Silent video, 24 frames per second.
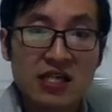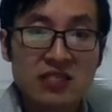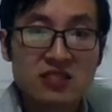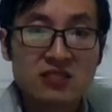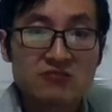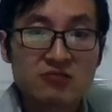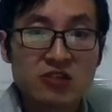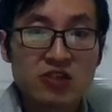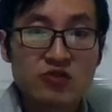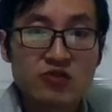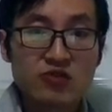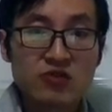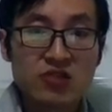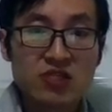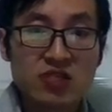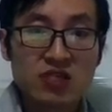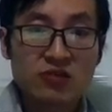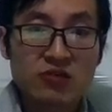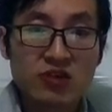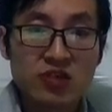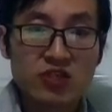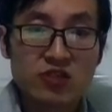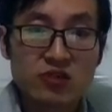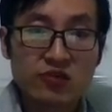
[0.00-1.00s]
本主义社
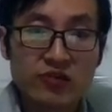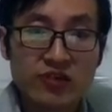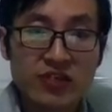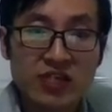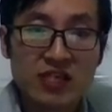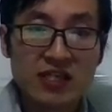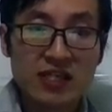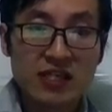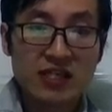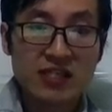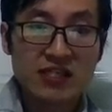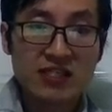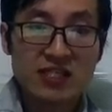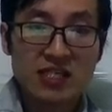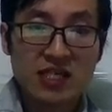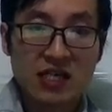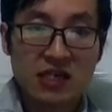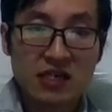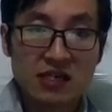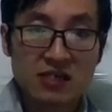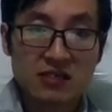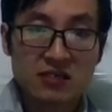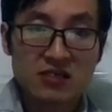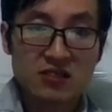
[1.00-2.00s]
会所谓的能力
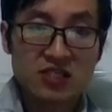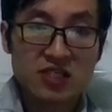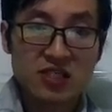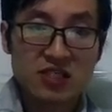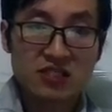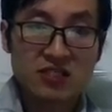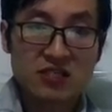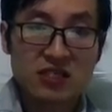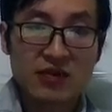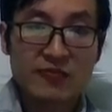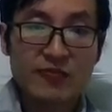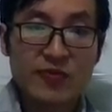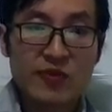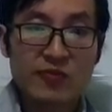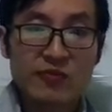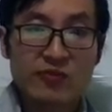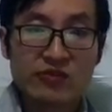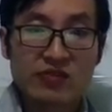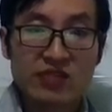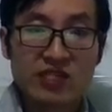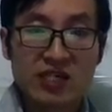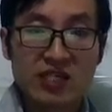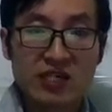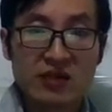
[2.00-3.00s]
强，其实它并不
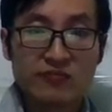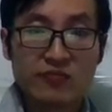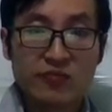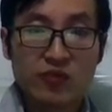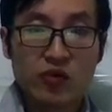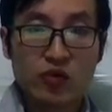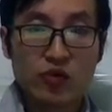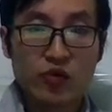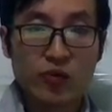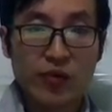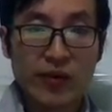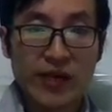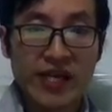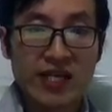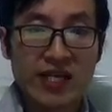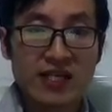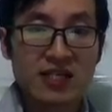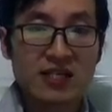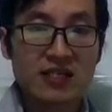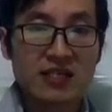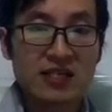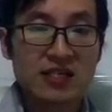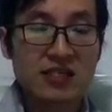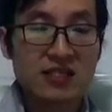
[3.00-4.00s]
是一个普遍的
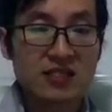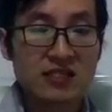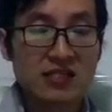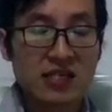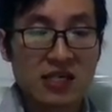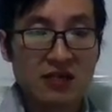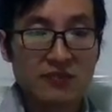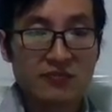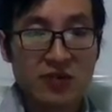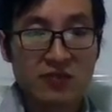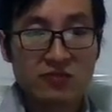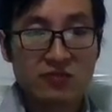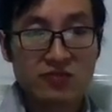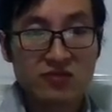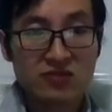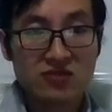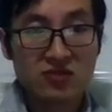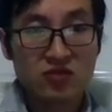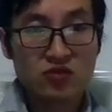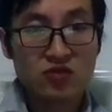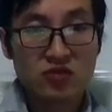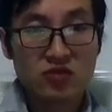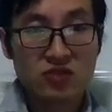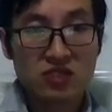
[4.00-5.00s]
能力强，并不
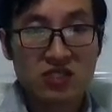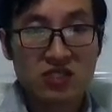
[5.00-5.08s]
是说这个